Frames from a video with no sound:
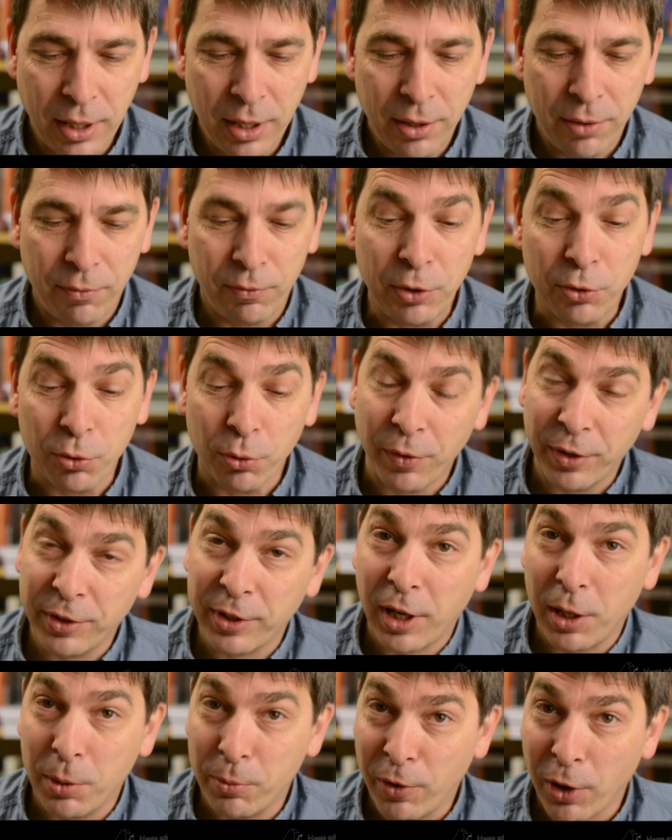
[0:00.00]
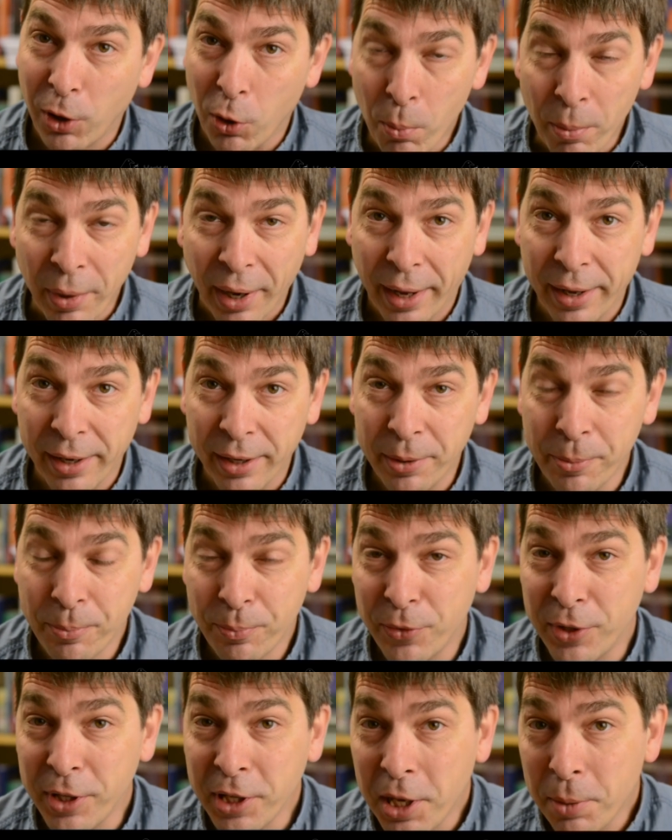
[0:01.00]
Wieso, Weshalb, Warum-Reihe.
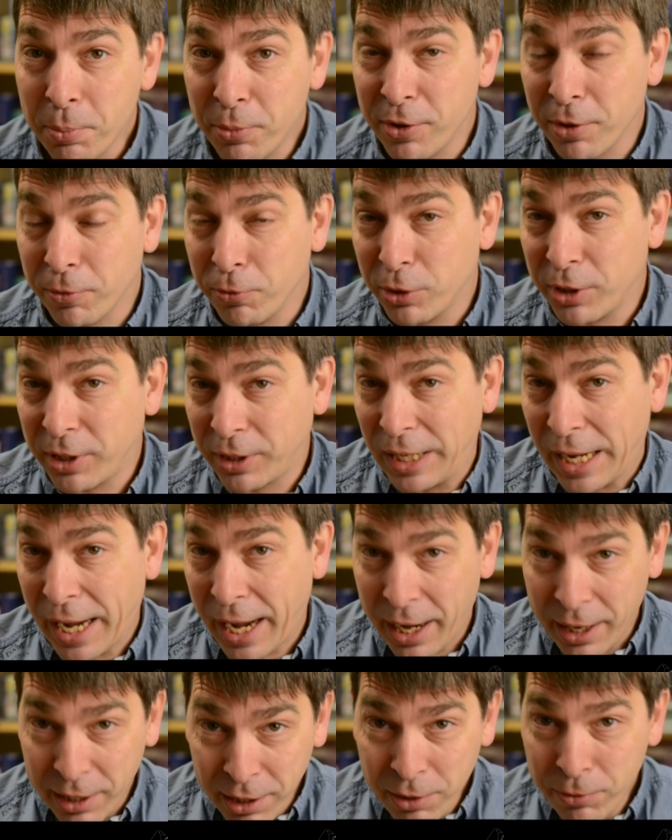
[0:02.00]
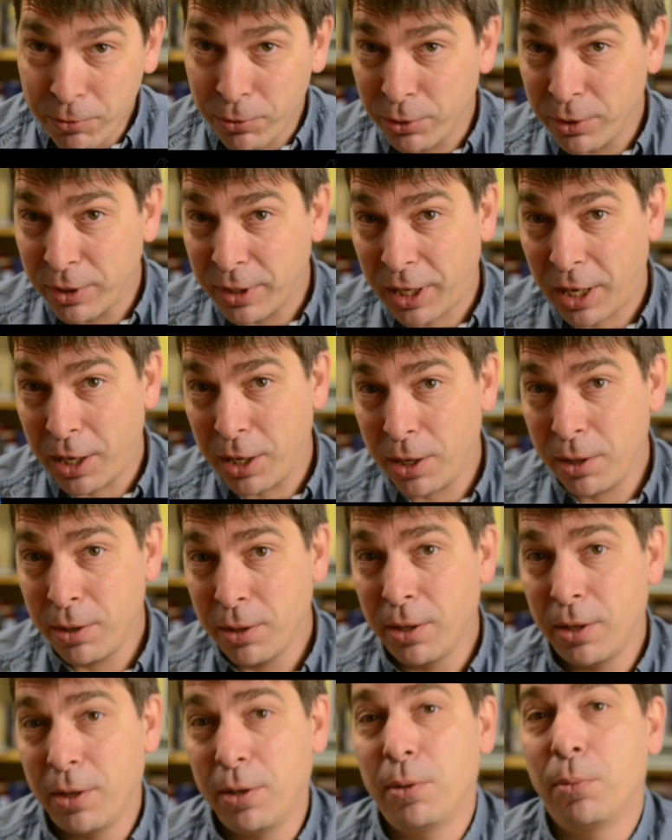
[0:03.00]
Die gibt es ja für kleine von drei
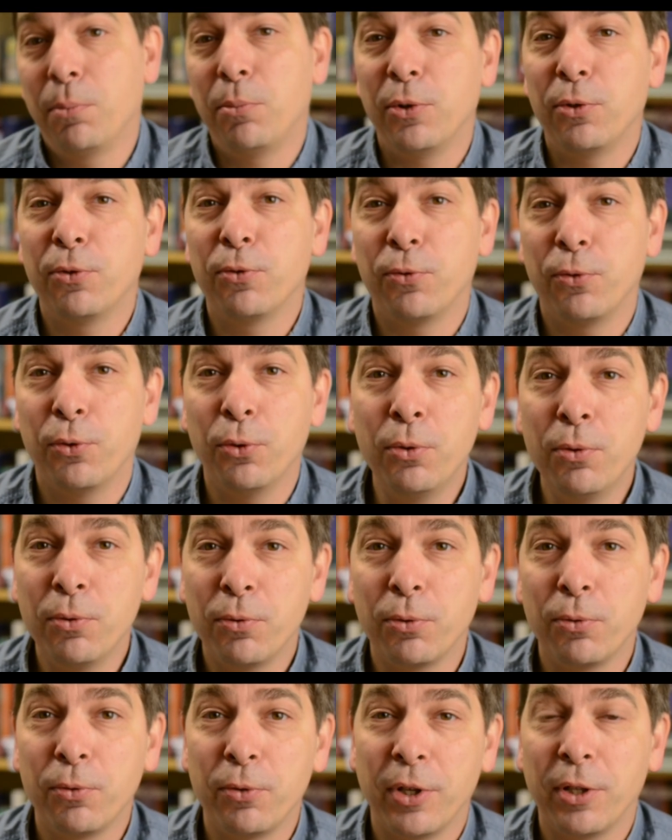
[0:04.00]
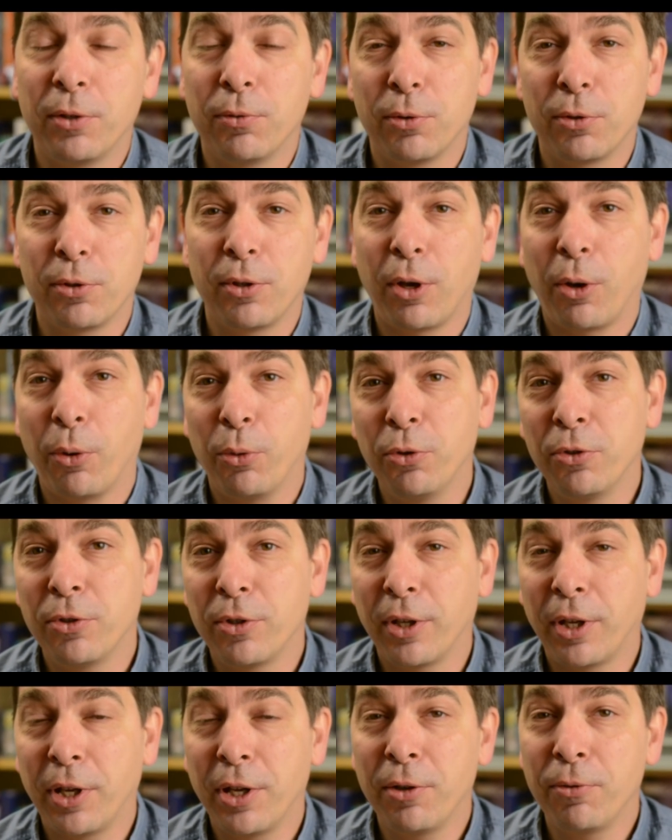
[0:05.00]
bis fünf und für etwas
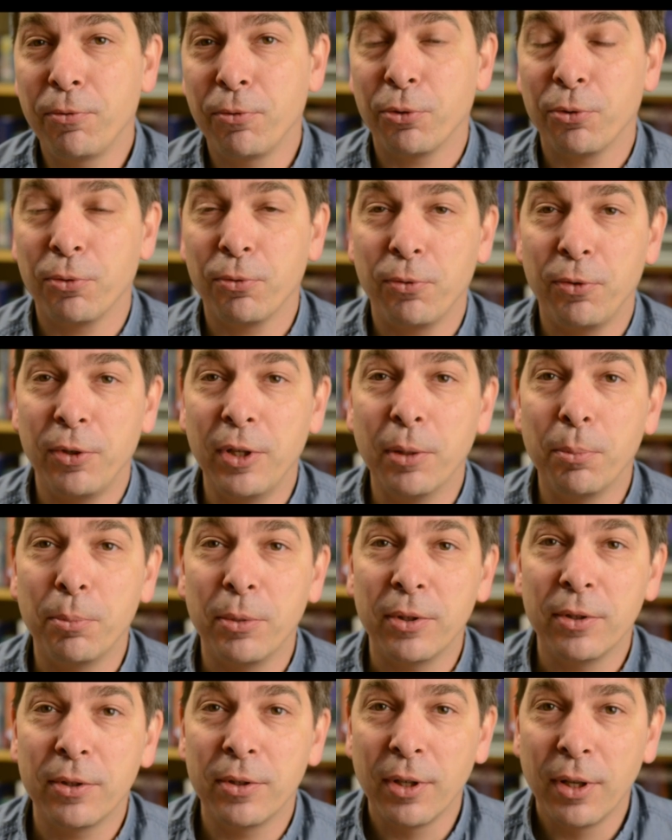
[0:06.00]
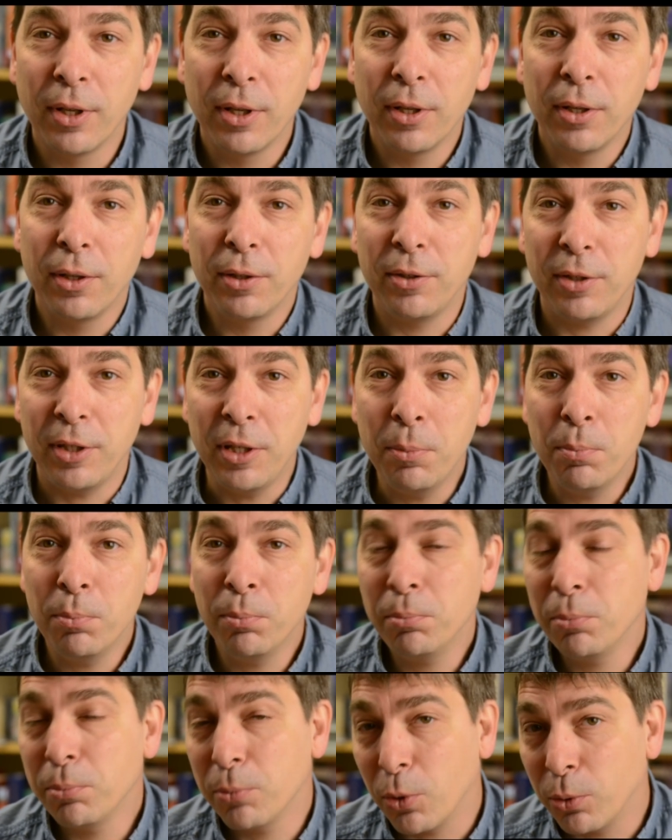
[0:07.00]
größere von vier bis
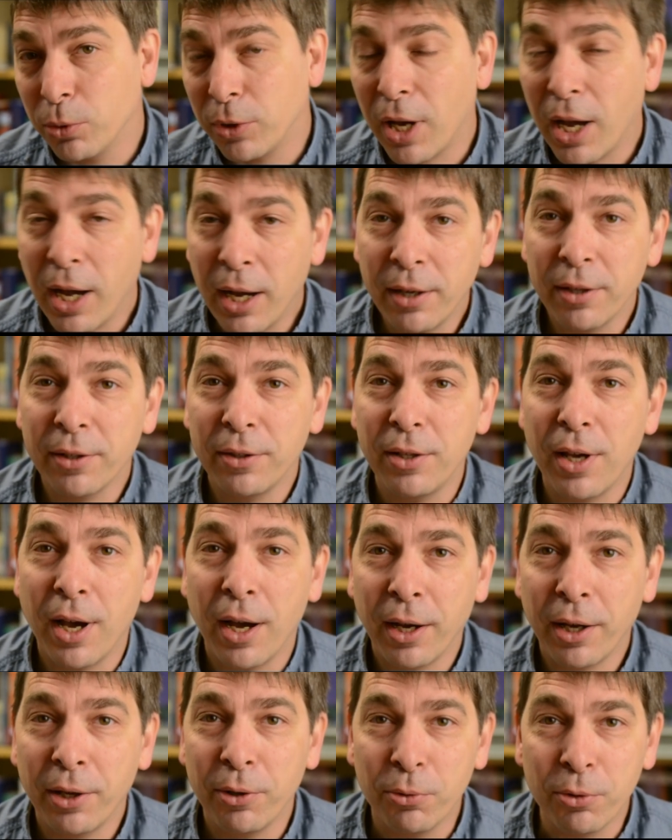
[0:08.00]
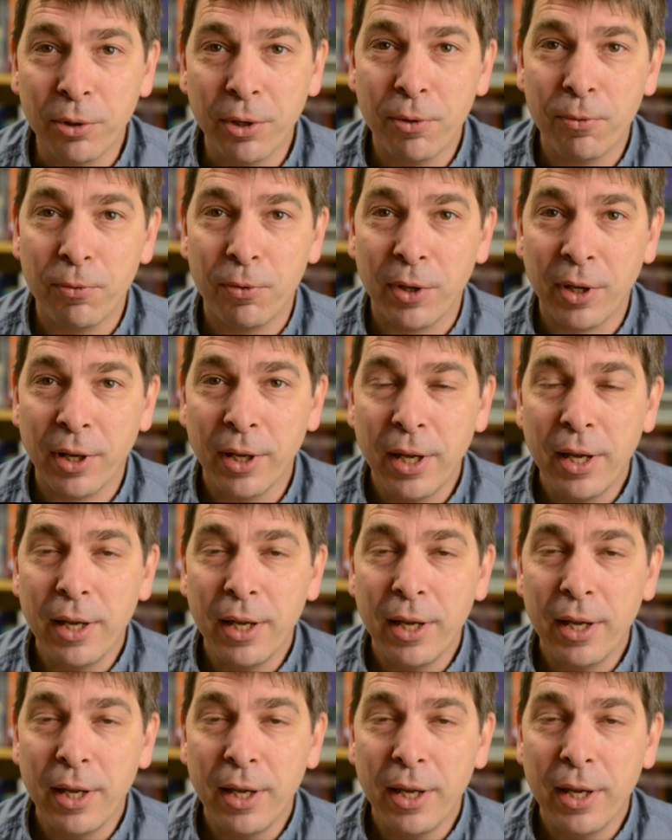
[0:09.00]
sieben oder acht Jahre ungefähr.